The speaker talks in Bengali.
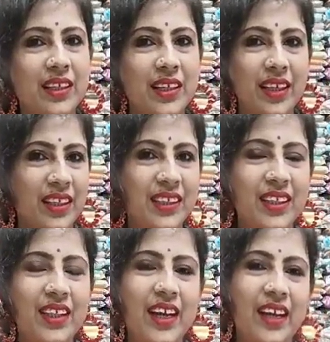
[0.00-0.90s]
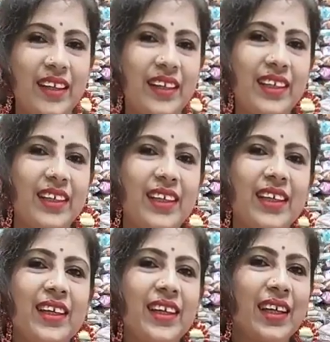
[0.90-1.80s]
কালেকশন দেখাইনি
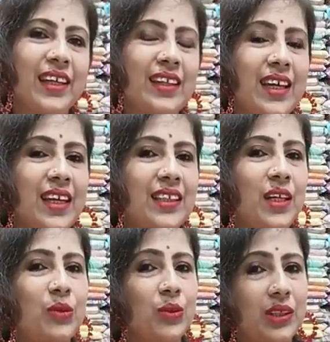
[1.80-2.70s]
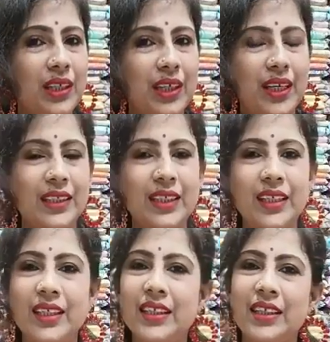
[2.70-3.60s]
তাই আজকে কুর্তির কালেকশন
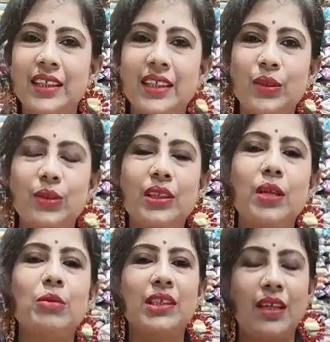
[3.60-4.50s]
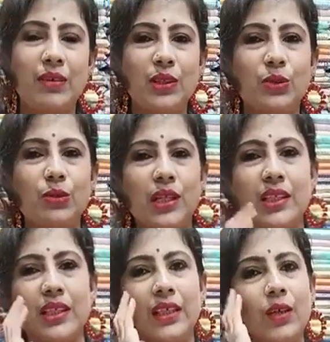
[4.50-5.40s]
নিয়ে এসেছি কুর্তি এবং সালোয়ার স্যুট
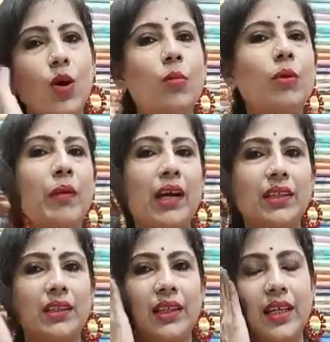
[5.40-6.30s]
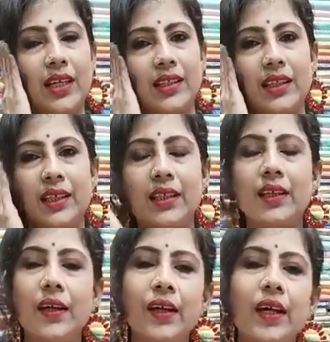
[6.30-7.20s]
আছে কম্বো প্যাক সেট আছে
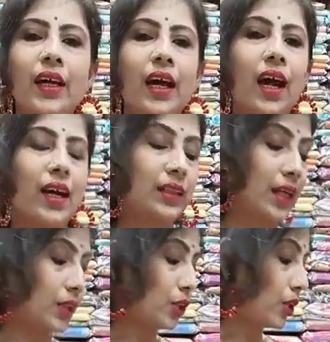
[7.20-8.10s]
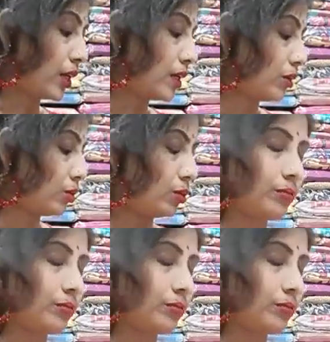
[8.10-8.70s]
আর তার সঙ্গে কিন্তু